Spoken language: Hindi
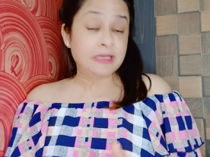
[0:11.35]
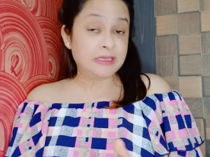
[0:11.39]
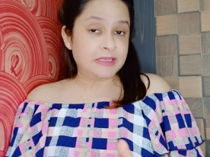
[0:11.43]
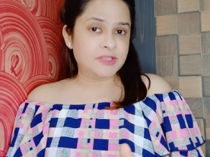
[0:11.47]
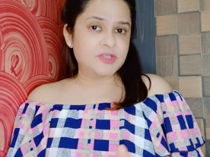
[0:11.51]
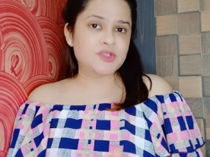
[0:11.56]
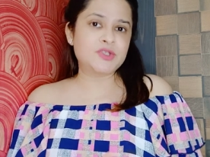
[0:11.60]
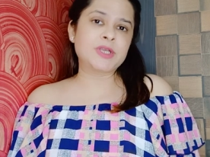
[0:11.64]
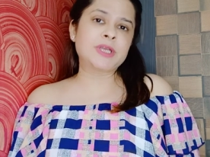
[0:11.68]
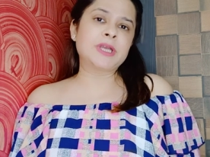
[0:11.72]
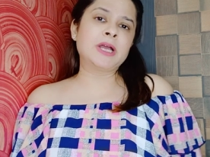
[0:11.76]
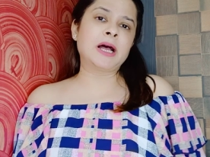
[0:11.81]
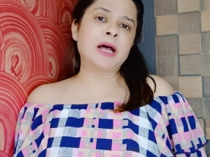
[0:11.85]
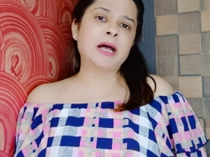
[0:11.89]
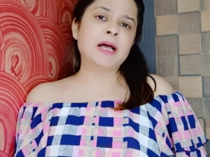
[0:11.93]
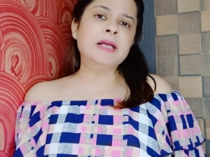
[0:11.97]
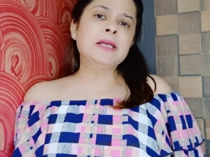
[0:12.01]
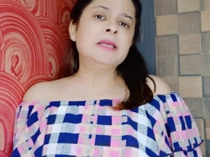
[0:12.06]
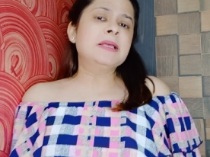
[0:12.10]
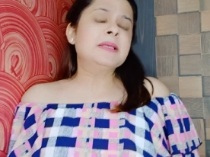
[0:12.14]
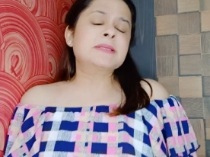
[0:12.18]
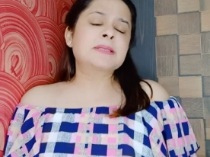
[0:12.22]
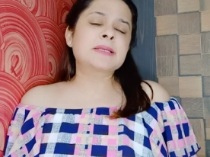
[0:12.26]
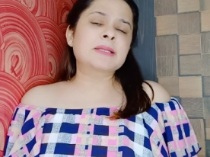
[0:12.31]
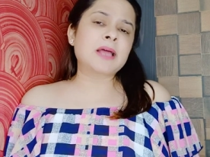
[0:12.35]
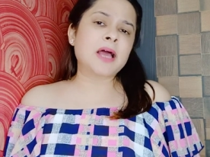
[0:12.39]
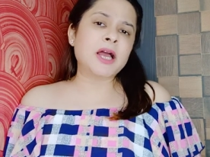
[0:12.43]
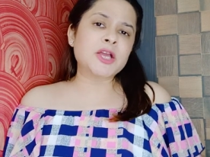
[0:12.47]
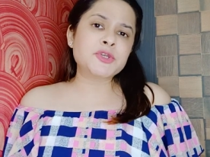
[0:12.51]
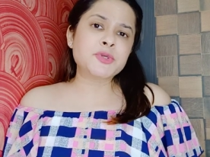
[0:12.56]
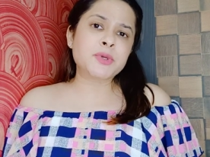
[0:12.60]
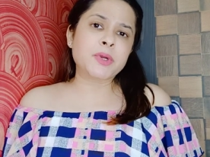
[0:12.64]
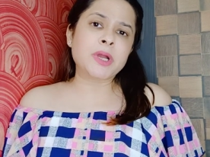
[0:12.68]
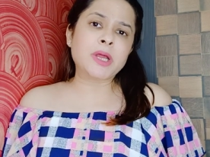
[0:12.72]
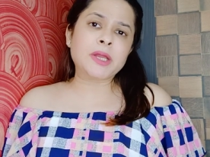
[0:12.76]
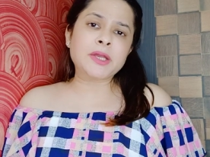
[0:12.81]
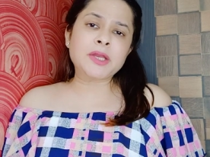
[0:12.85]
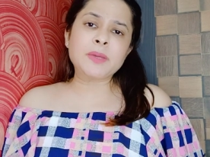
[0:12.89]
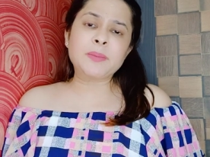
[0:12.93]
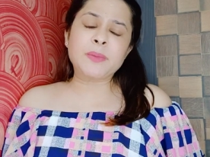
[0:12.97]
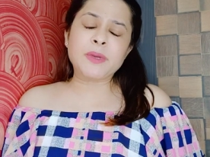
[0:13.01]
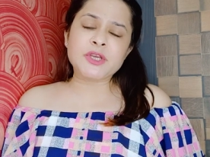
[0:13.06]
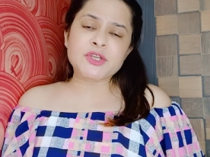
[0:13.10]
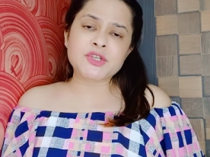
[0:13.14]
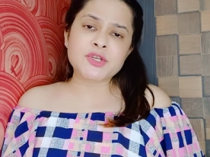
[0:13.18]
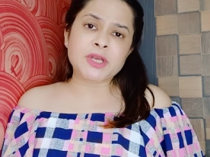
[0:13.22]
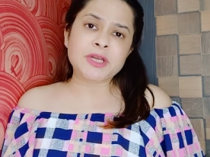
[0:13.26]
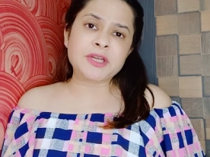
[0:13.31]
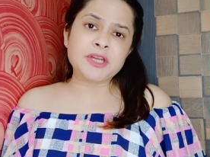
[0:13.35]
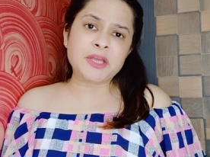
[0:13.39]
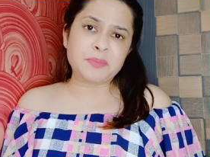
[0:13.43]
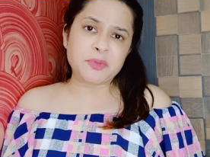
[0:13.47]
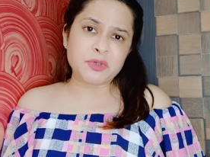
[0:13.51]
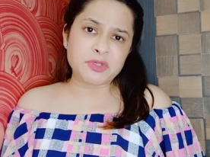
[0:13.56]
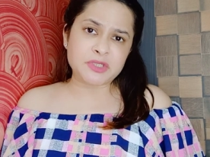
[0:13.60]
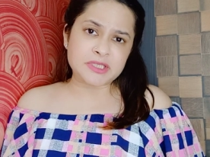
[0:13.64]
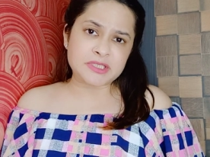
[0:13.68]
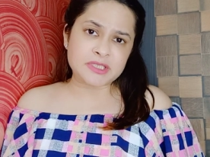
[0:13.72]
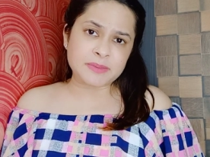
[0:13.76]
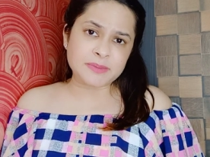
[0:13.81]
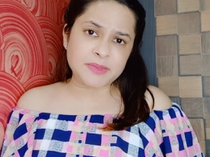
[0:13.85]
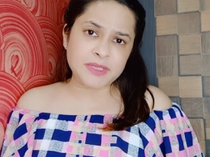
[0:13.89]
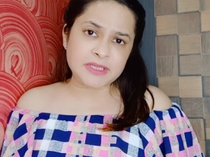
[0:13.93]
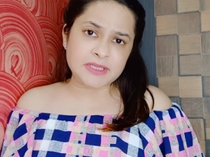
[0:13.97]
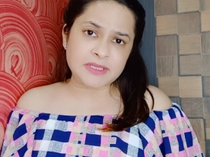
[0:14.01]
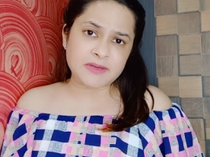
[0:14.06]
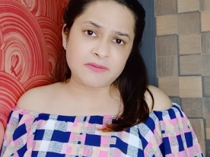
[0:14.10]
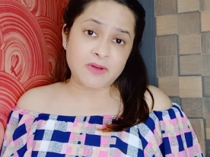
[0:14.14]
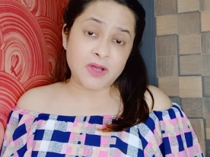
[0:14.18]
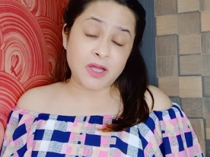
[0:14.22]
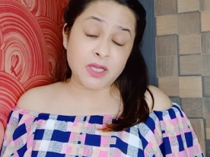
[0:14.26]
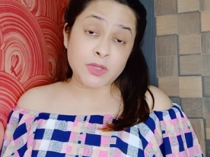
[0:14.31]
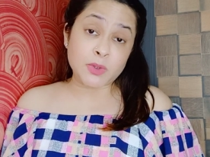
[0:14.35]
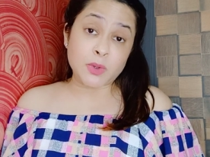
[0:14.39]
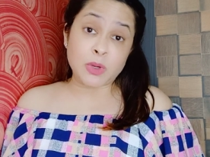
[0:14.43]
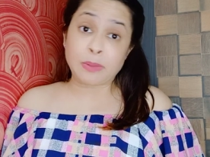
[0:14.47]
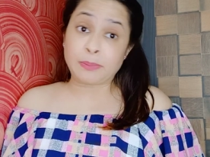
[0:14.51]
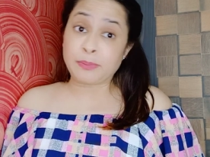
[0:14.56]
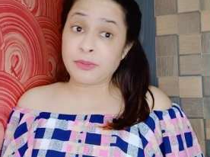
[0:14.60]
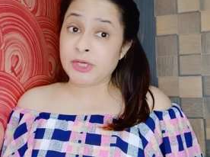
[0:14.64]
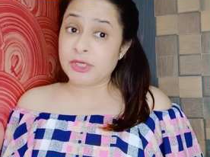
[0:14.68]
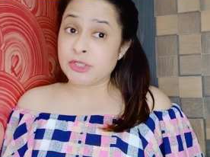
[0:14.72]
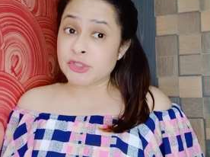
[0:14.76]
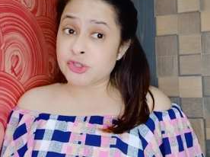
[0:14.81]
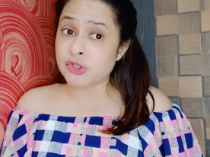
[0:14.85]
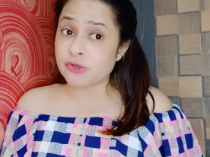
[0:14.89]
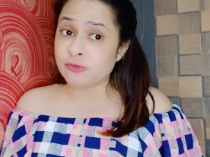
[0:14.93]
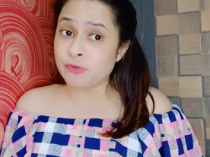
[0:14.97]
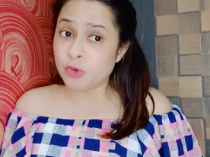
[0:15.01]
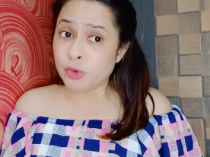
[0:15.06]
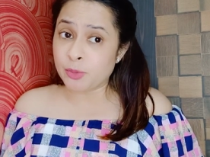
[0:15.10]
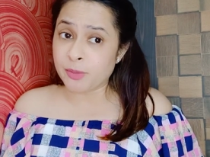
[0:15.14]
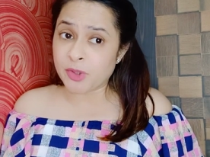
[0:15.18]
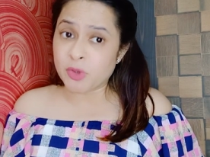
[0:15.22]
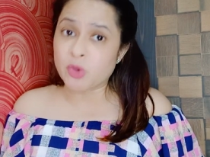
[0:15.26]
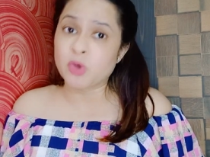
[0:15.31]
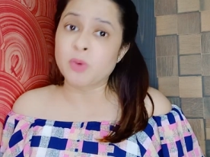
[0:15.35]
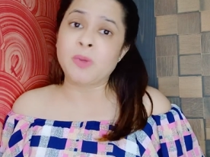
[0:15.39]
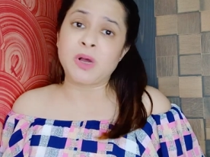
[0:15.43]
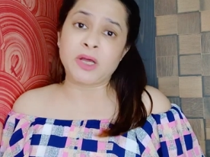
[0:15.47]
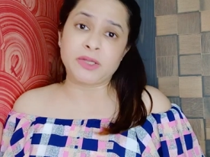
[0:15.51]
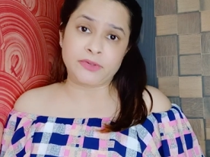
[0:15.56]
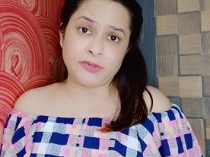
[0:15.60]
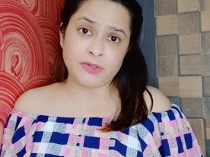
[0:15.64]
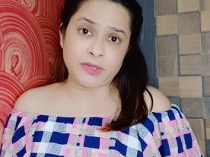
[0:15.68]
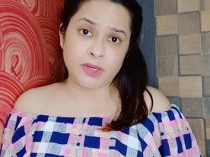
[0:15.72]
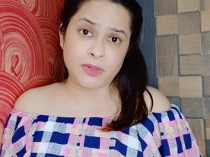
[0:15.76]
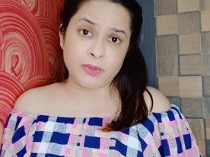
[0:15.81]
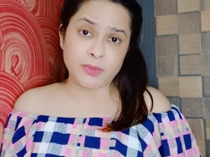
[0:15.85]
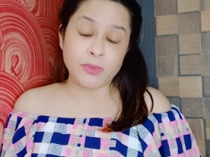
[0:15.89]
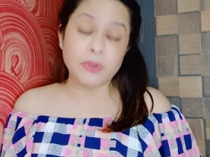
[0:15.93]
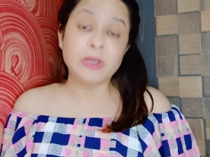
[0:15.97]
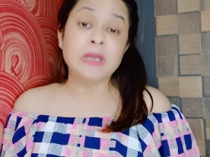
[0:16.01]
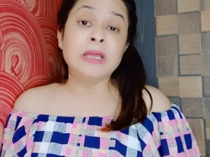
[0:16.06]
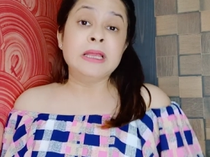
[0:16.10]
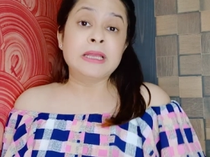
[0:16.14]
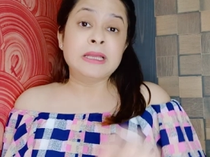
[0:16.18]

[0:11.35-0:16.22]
जी हाँ सिद्धार्थ शुक्ला ने बेशक नेपोटिज्म के सवाल को अपने इंटरव्यू में घुमा दिया हो